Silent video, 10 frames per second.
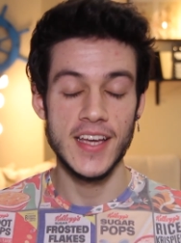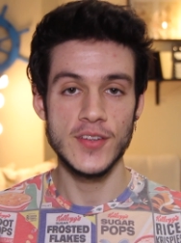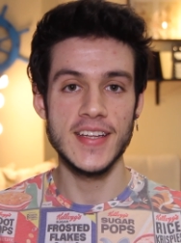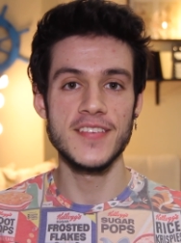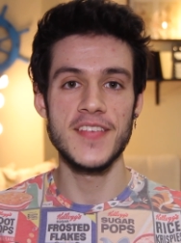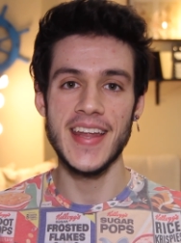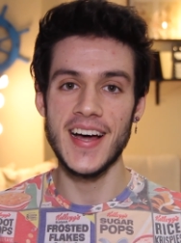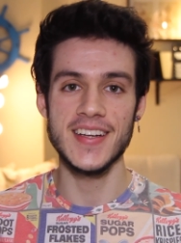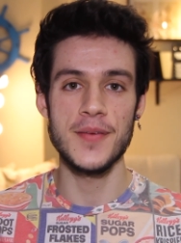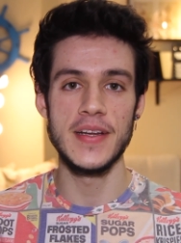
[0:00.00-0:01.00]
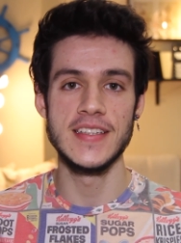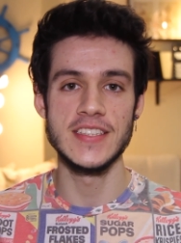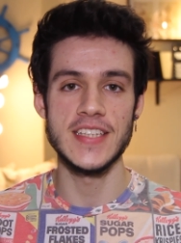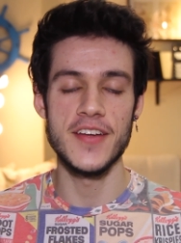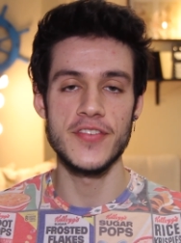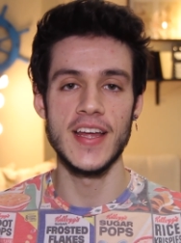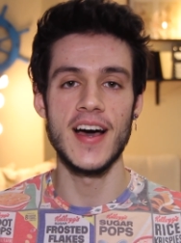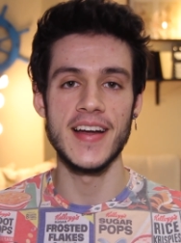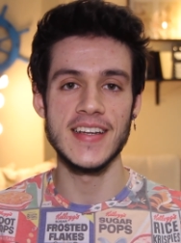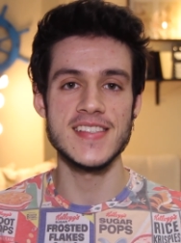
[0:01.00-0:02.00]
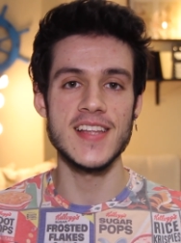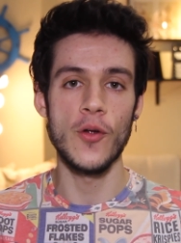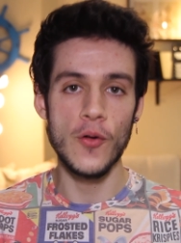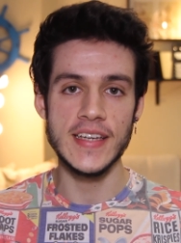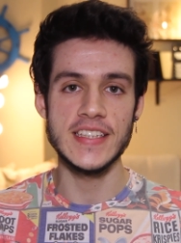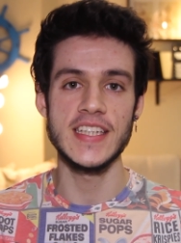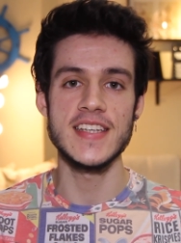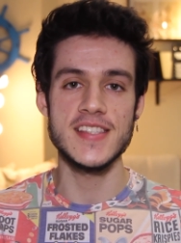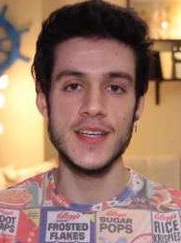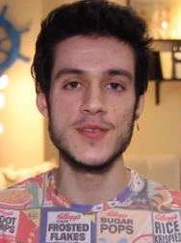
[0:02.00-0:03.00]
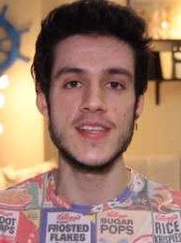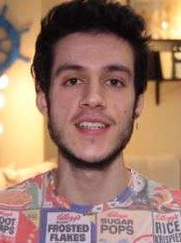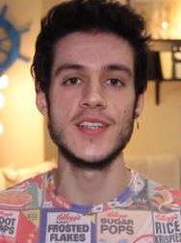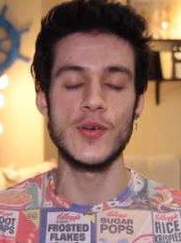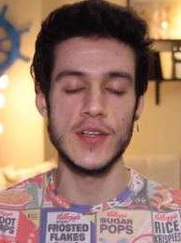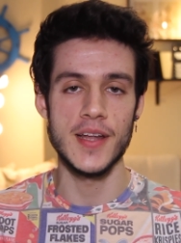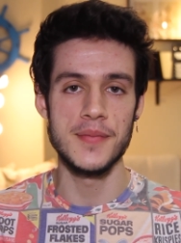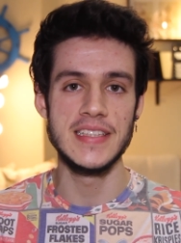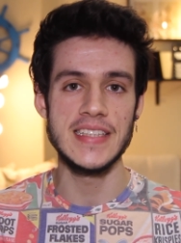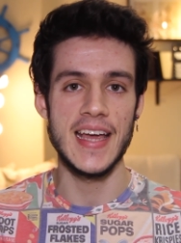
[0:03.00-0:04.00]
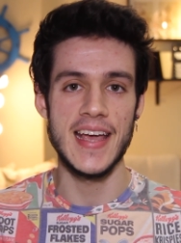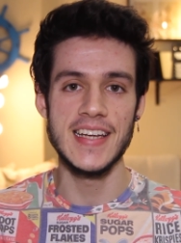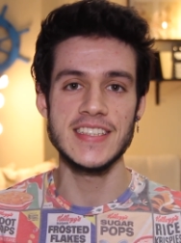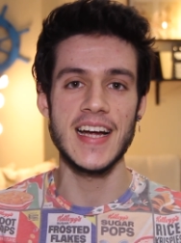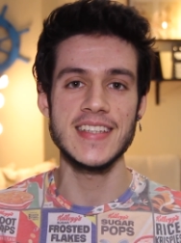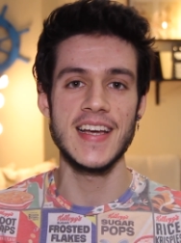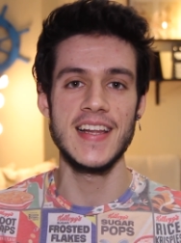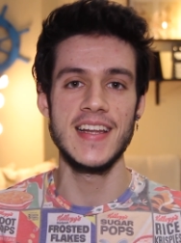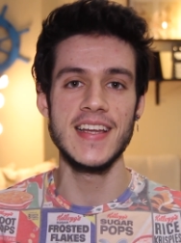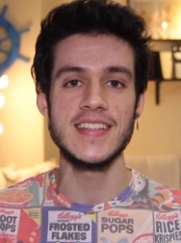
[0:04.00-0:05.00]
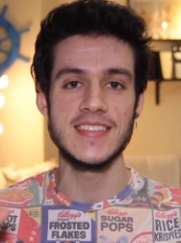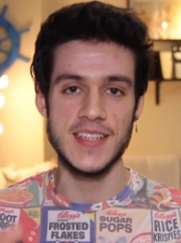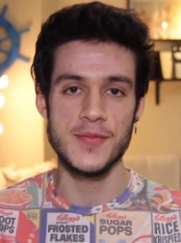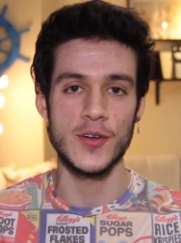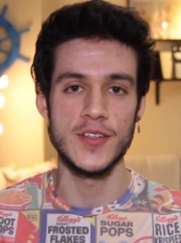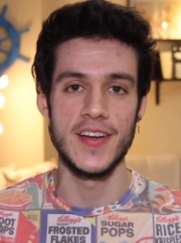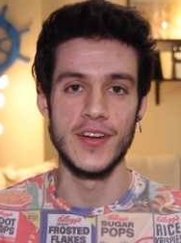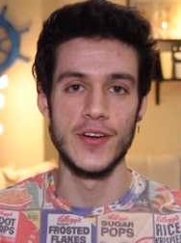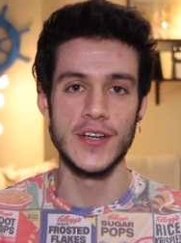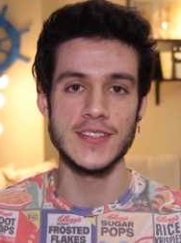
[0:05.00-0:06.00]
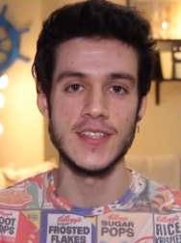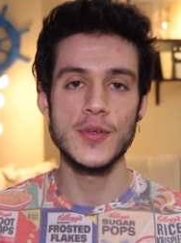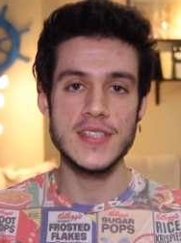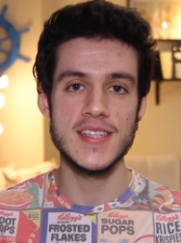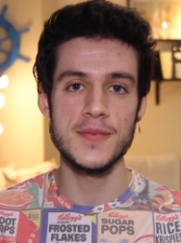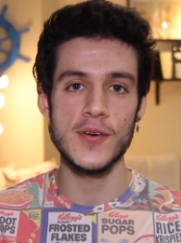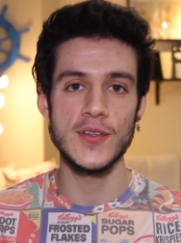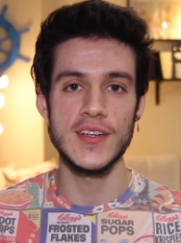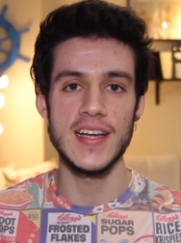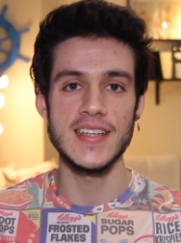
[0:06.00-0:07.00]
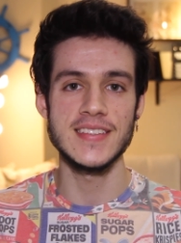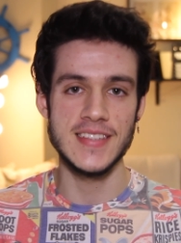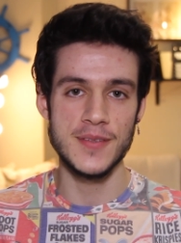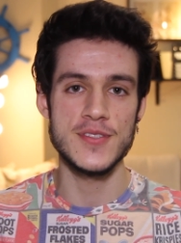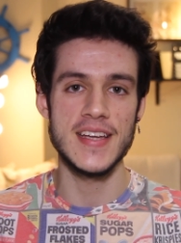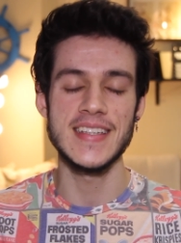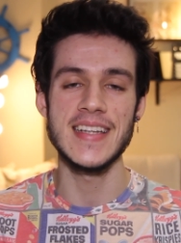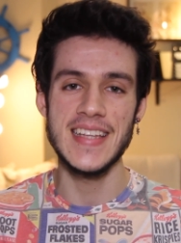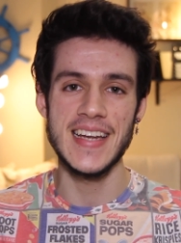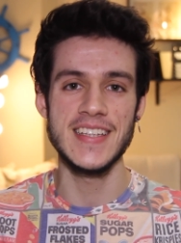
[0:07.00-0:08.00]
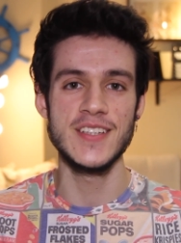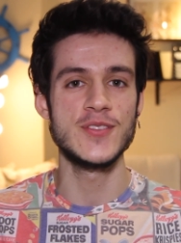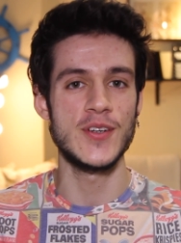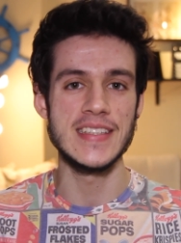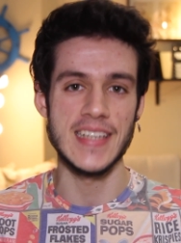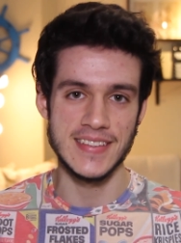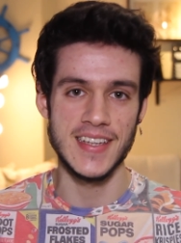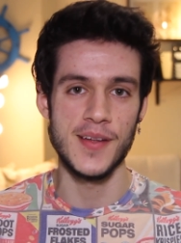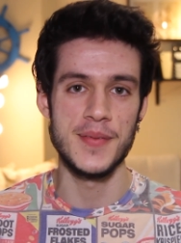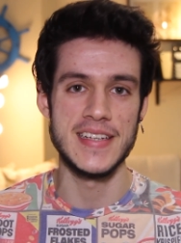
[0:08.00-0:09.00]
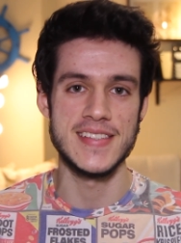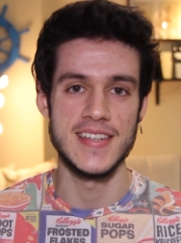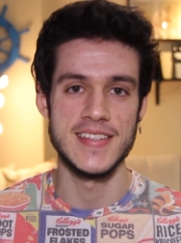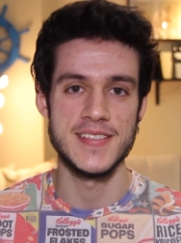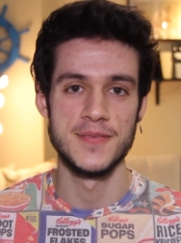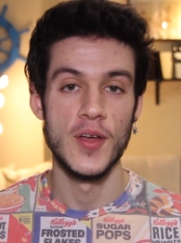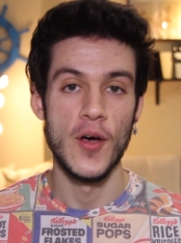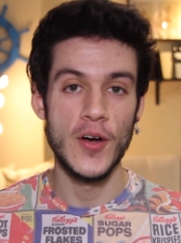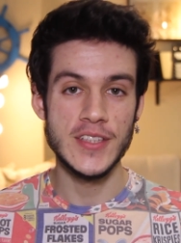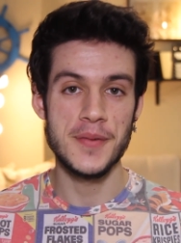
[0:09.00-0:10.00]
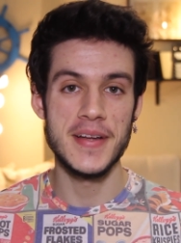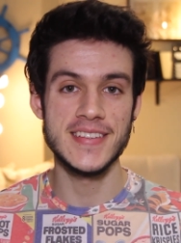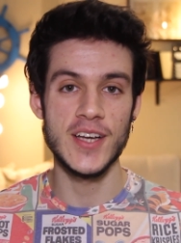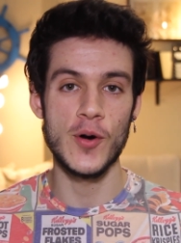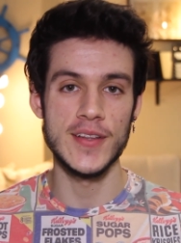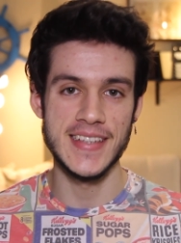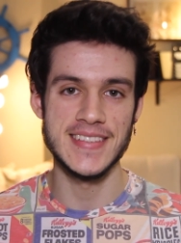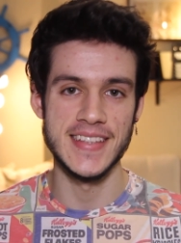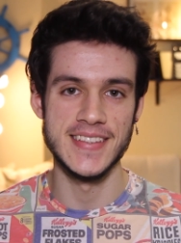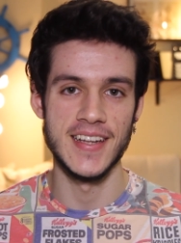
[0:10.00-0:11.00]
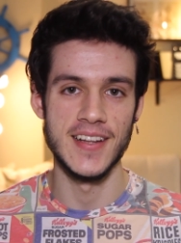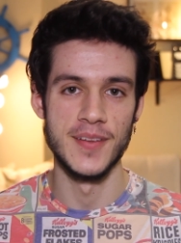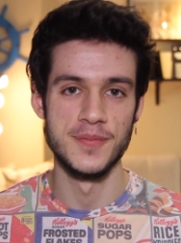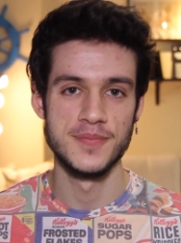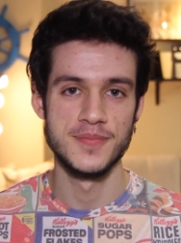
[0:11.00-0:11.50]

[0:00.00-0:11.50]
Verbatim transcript: Yeni odanın ve yeni arka planın şerefine aranızdan 10 kişiye Steam üzerinde kullanabileceği 50'şer TL'lik Steam kodu veriyoruz. Bu Steam koduyla Steam üzerinden dilediğiniz oyunu satın alabilirsiniz. Önce birlikte kodları satın alalım.